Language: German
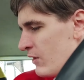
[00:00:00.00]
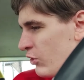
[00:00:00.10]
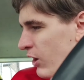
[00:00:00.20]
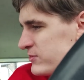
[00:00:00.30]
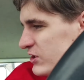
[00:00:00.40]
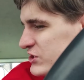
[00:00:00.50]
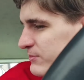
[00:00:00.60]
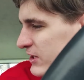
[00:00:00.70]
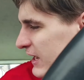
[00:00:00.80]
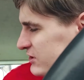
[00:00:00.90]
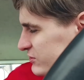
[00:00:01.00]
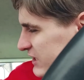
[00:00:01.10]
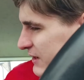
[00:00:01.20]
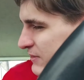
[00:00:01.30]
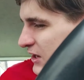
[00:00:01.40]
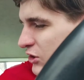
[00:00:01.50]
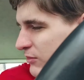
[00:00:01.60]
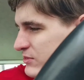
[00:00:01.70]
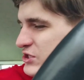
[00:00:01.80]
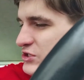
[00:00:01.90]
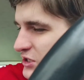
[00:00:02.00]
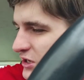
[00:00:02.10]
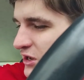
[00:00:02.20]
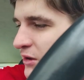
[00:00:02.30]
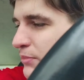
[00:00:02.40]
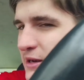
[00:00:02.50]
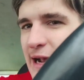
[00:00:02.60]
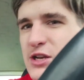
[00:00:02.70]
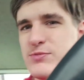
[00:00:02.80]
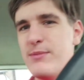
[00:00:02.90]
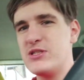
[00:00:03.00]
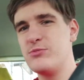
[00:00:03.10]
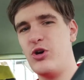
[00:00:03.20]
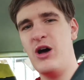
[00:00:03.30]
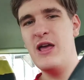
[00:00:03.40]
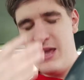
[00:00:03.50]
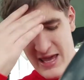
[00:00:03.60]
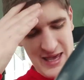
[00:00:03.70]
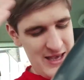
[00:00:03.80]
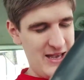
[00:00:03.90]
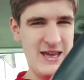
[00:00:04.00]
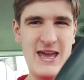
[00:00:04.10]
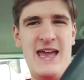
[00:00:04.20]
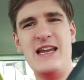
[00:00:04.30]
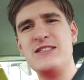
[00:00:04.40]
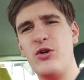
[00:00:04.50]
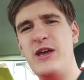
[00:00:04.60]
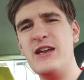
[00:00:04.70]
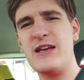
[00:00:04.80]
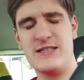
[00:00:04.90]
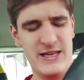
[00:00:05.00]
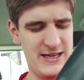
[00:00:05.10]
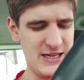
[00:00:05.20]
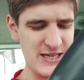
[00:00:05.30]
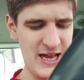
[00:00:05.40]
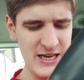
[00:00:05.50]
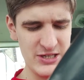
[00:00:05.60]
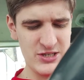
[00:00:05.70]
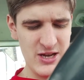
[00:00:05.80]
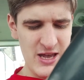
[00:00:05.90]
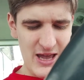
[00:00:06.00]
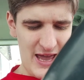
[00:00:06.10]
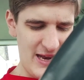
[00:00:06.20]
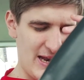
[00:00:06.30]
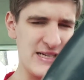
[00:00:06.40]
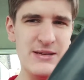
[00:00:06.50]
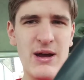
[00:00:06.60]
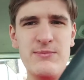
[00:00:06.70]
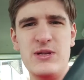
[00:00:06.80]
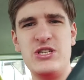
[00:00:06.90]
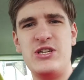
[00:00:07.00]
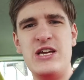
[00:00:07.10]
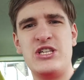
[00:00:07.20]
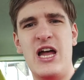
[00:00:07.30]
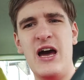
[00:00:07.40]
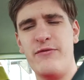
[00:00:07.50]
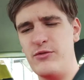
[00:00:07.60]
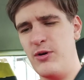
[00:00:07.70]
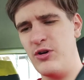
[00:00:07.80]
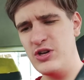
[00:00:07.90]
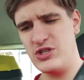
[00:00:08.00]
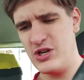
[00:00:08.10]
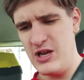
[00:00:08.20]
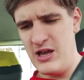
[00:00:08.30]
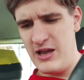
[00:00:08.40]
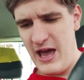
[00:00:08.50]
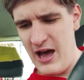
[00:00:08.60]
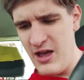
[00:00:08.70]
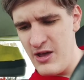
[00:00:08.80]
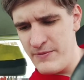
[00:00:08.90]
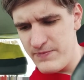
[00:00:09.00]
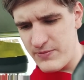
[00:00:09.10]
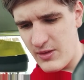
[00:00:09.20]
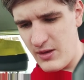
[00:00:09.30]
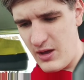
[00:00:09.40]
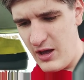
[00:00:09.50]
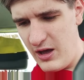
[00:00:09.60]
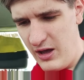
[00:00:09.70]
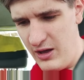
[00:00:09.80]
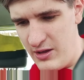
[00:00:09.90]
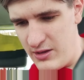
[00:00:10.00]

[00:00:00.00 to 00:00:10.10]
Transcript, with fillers: komm, soll ich dir Begleitschutz geben? Hier, komm, ich äh, begleite dich mal bis zum Tor. Ey, das ist doch hirnrissig, ganz ehrlich. Ey, langsam macht man sich echt schlachhaft über euch. Ja, äh,